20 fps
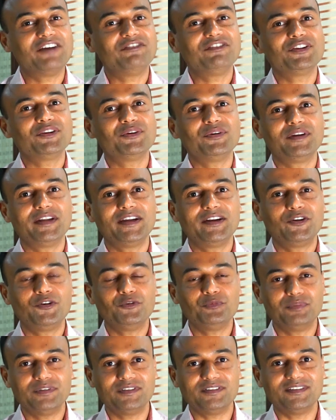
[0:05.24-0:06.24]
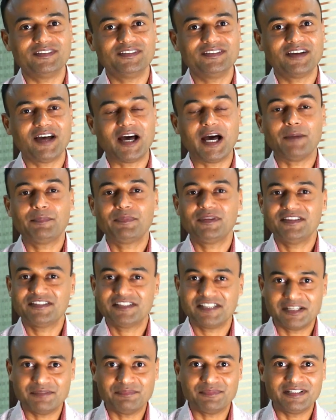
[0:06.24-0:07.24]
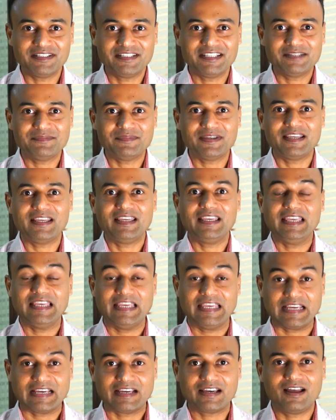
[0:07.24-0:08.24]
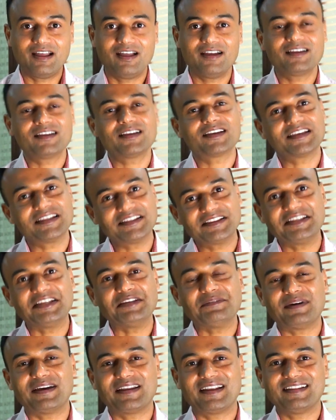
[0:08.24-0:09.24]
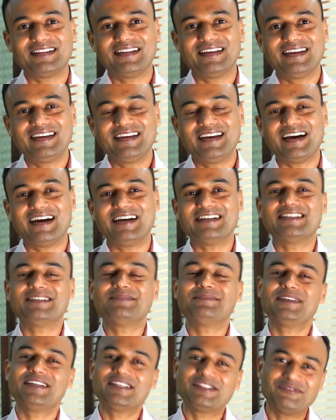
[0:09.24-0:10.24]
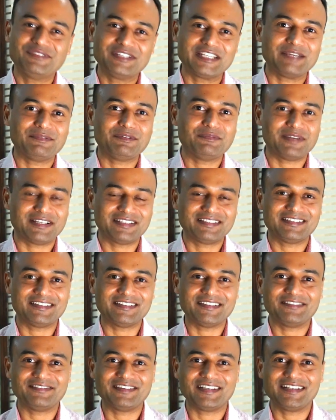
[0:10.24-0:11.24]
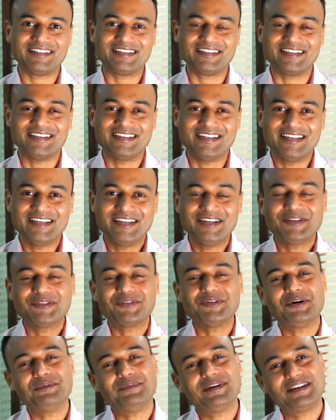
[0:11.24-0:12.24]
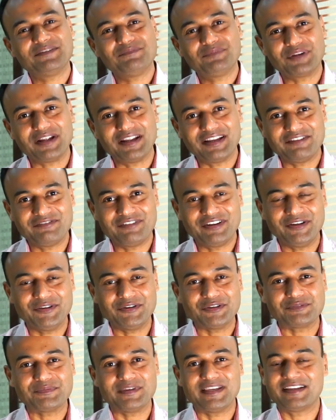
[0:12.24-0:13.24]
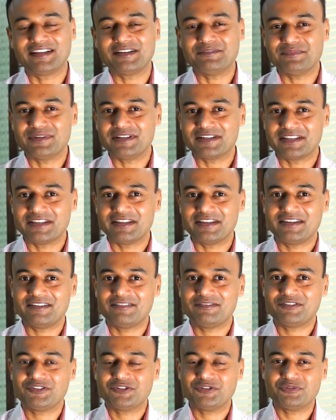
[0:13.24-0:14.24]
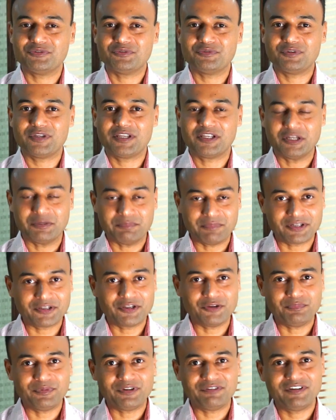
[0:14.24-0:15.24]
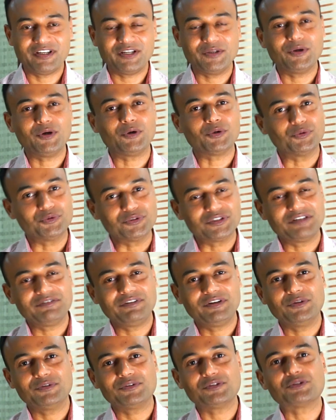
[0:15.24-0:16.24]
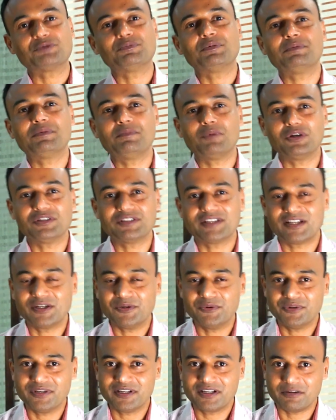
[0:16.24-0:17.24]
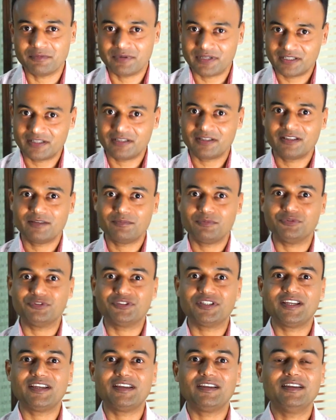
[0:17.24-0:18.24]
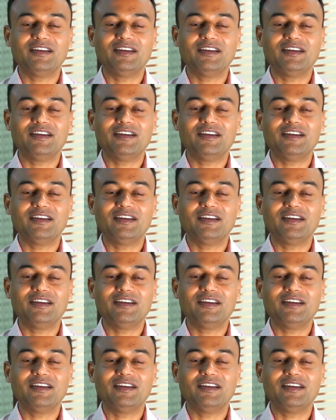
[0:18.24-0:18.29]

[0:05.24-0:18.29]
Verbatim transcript: इन योर डेट ऑफ बर्थ आपकी जन्म तिथि में एक का अंक कितनी बार आता है आज हम इस विषय पे बात करने वाले हैं तो हमारे पुराने वीडियोस में एक नंबर के जो एक नंबर के ऊपर वीडियो है और दूसरे वीडियोस में उस पर भी बहुत सारे लोगों ने कमेंट करके पूछा है